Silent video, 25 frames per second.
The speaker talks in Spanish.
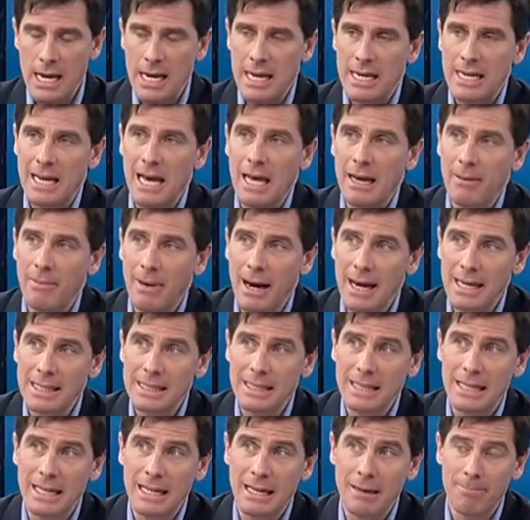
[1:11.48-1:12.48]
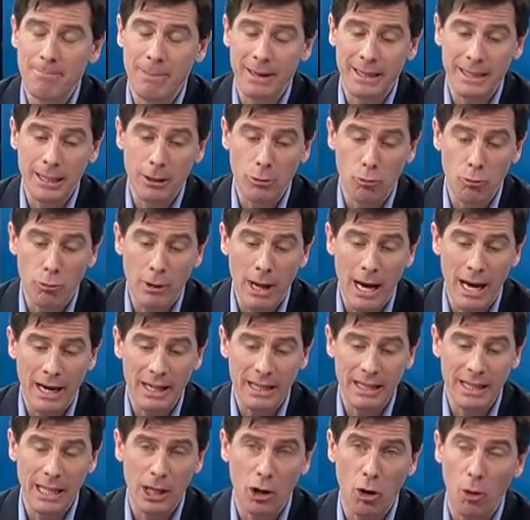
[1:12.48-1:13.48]
y además, en
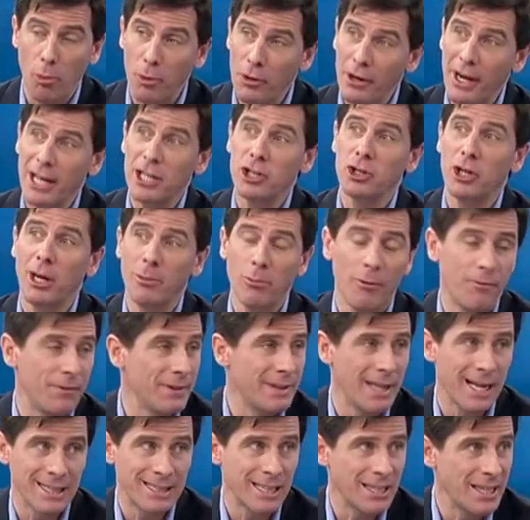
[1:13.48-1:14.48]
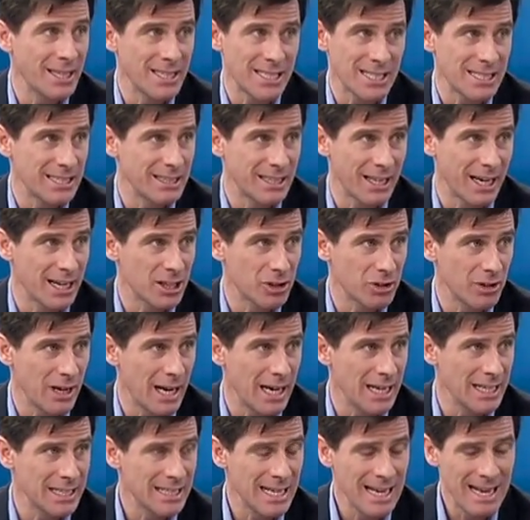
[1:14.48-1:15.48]
particular, de cómo reaccionamos frente a las tendencias
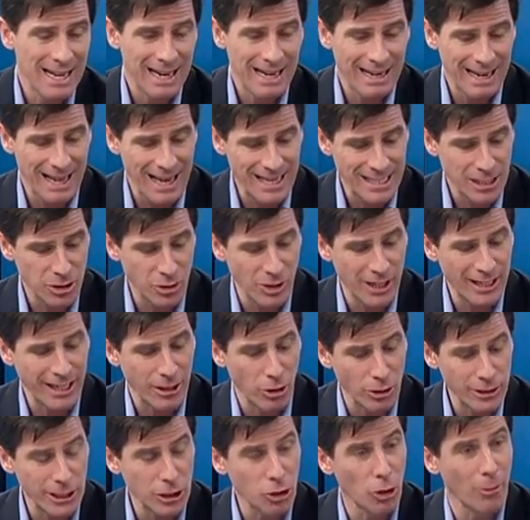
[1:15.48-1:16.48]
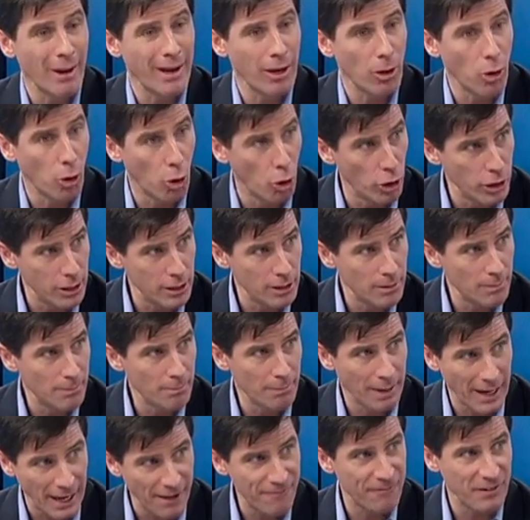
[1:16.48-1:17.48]
internacionales. Las decisiones que no se toman hoy
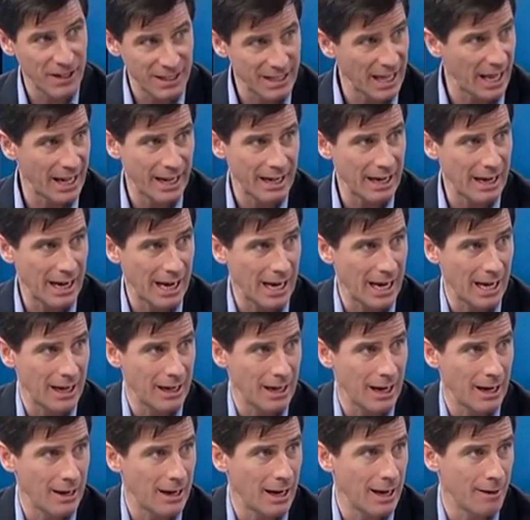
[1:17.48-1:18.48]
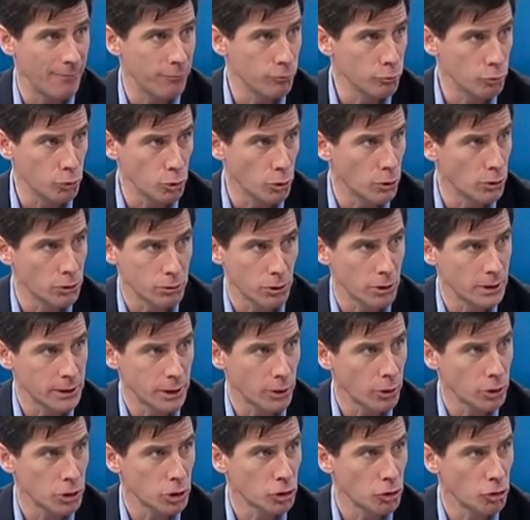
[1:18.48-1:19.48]
van a afectar al futuro de nuestro
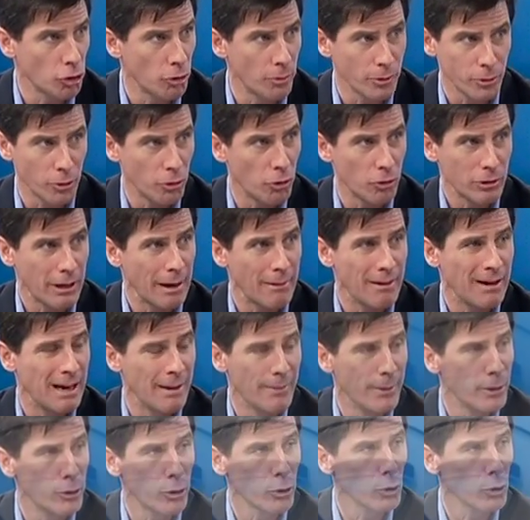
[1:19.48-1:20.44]
desarrollo económico, no cabe la menor